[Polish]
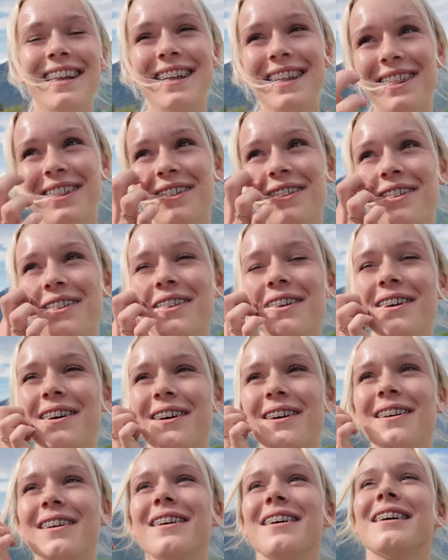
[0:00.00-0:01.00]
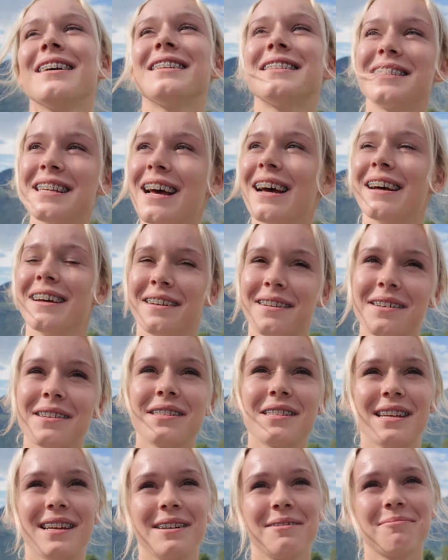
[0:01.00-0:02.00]
ale no, chcę,
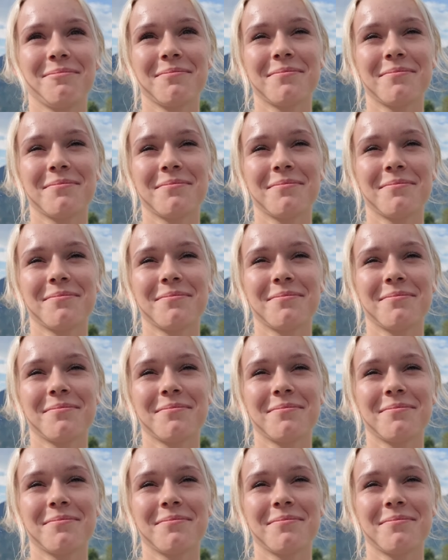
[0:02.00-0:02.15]
chcę.